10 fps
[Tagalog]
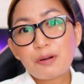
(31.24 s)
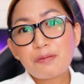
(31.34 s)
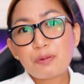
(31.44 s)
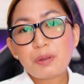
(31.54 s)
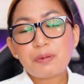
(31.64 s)
Hello
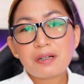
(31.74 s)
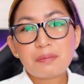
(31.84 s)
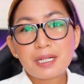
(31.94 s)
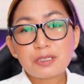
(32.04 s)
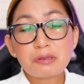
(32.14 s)
everyone! Welcome
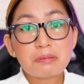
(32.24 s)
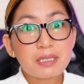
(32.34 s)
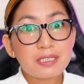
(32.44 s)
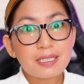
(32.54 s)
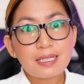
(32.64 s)
back to
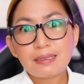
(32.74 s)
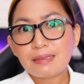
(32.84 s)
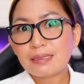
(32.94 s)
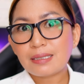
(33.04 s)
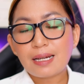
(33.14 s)
my channel.
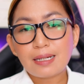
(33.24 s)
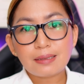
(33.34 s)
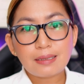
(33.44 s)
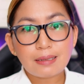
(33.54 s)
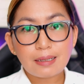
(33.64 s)
It's
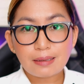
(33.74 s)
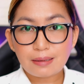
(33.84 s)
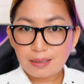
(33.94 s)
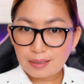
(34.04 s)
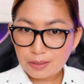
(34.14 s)
Ate Red
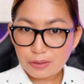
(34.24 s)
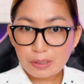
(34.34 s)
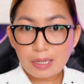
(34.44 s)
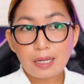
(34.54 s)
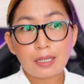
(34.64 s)

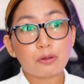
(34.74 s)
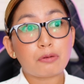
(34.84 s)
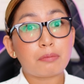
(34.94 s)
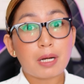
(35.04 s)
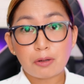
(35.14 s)
here and
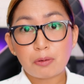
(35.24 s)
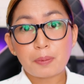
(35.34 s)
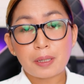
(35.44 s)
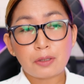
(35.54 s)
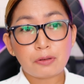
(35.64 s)
kung
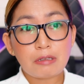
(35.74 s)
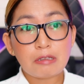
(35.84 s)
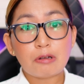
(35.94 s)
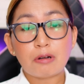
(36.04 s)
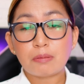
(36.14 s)
bagong pa kayo
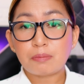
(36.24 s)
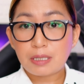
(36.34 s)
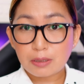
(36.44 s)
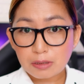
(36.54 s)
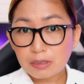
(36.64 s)
dito,
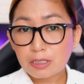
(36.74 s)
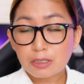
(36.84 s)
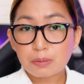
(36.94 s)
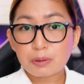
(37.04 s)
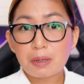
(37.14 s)
please
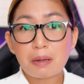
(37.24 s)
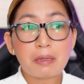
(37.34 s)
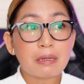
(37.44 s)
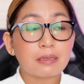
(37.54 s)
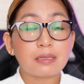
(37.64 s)
consider
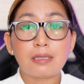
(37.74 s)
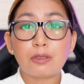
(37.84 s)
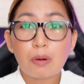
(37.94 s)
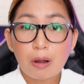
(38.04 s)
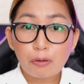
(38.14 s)
subscribing kasi
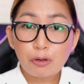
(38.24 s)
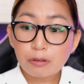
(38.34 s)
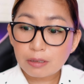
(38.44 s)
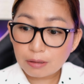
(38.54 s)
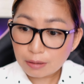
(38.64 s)
dito ako yung
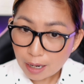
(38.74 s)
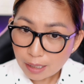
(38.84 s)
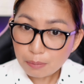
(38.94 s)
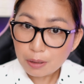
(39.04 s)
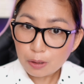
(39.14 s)

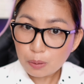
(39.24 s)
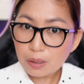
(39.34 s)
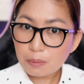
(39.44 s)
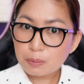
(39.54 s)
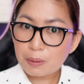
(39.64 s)
nagtatry ng mga
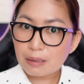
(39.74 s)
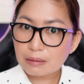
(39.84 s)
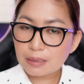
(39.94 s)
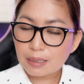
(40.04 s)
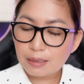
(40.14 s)
loan apps para
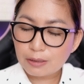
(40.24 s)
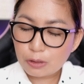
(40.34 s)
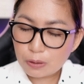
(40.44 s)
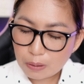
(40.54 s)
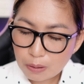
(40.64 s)
sa
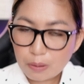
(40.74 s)
inyo.